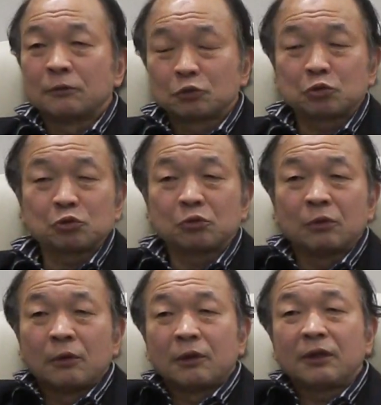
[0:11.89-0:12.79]
普通
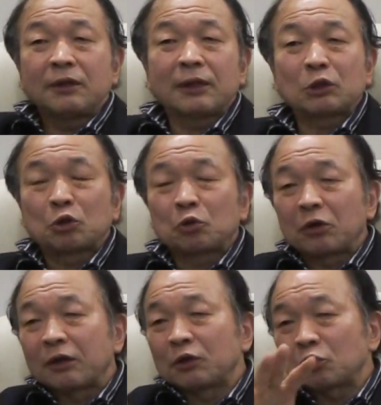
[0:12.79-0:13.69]
リーダーっていうの
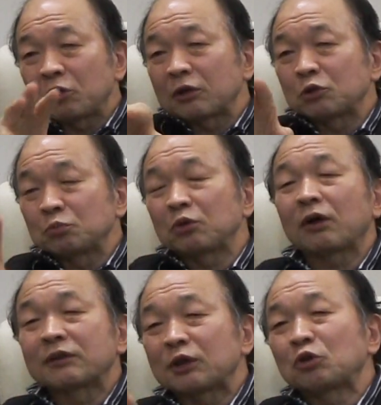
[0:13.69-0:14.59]
はいろんな部下
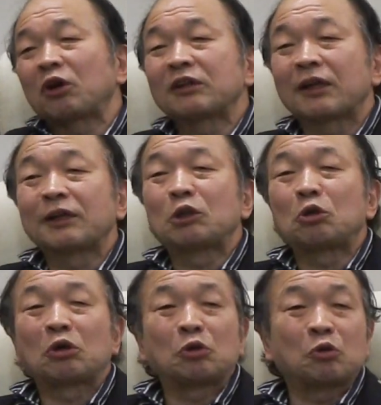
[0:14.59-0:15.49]
がちゃんと働いてい
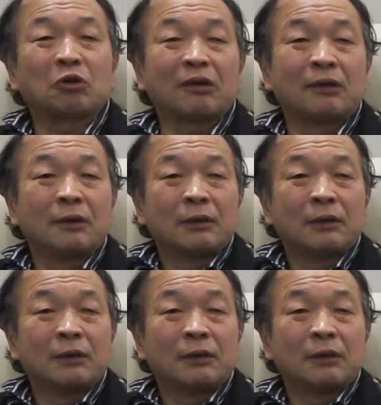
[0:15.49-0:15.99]
るかどうか